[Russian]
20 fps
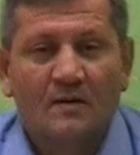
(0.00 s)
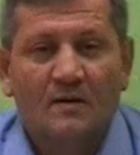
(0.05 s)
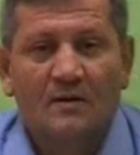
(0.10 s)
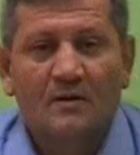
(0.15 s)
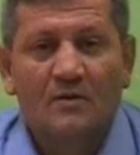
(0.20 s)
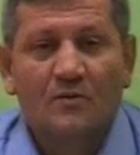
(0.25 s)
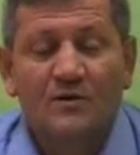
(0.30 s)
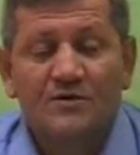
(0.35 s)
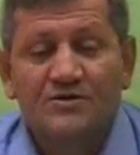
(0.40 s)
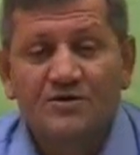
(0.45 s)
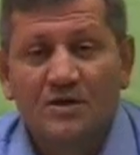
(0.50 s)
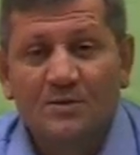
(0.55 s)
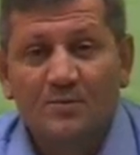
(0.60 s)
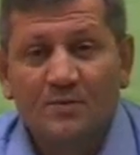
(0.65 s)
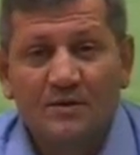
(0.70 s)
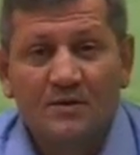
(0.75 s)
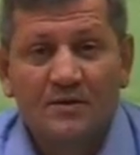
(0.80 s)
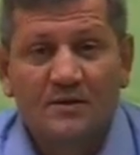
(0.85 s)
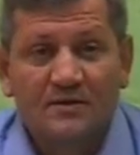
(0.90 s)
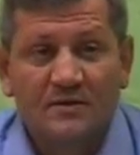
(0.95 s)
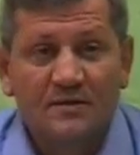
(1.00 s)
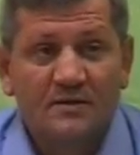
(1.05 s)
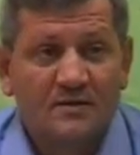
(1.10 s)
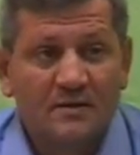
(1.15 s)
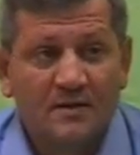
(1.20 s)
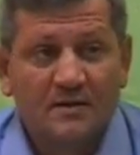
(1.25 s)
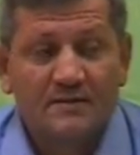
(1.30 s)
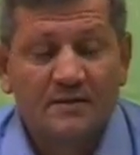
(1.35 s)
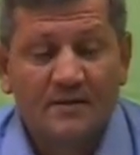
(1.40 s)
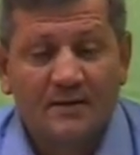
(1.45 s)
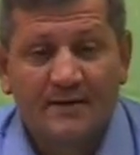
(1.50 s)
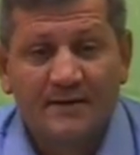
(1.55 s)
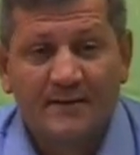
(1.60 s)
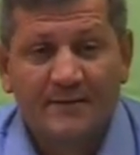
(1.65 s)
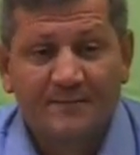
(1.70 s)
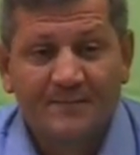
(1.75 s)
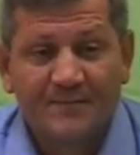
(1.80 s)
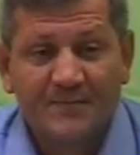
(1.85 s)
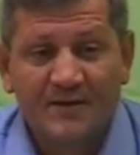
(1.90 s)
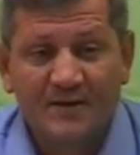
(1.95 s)
Уважаемые родители,
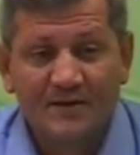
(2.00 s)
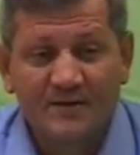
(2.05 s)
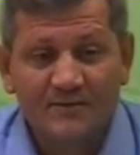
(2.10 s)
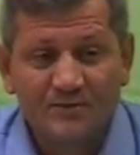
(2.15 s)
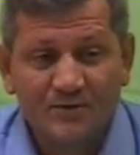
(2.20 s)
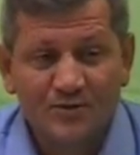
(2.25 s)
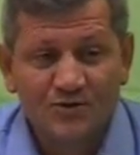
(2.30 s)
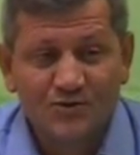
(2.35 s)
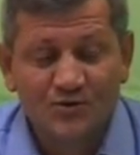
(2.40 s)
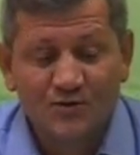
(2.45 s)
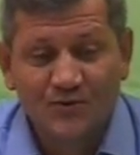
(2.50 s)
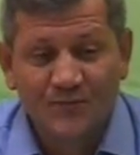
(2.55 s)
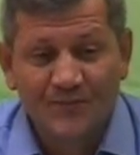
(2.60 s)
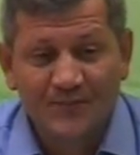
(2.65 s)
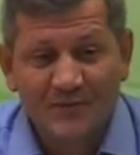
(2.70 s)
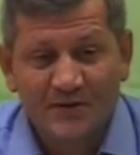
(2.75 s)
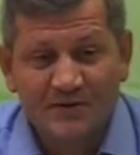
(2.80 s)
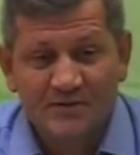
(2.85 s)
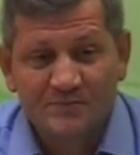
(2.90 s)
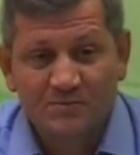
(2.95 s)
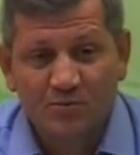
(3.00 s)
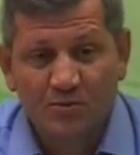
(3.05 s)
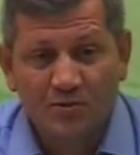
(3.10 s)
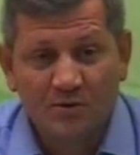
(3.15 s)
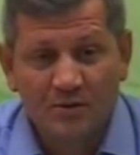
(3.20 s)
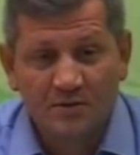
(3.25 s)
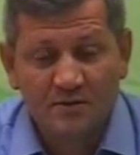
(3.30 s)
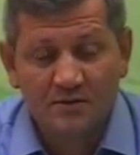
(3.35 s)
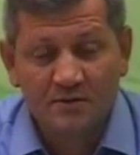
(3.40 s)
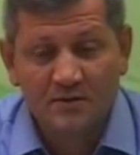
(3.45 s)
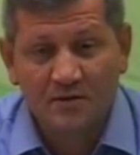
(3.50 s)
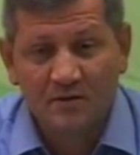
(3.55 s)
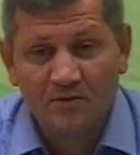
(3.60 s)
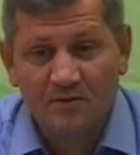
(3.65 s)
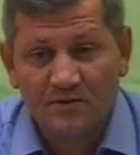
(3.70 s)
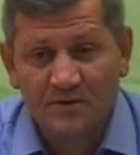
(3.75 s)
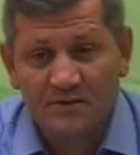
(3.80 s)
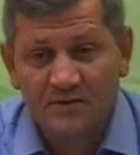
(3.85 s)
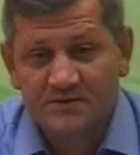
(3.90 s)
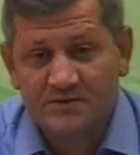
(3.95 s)
дело в том, что споры о детях у
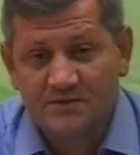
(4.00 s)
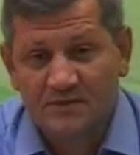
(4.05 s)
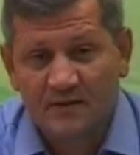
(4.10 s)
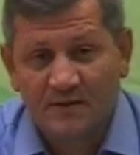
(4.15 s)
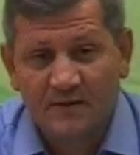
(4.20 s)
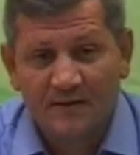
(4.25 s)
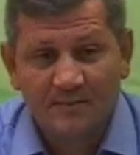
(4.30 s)
нас –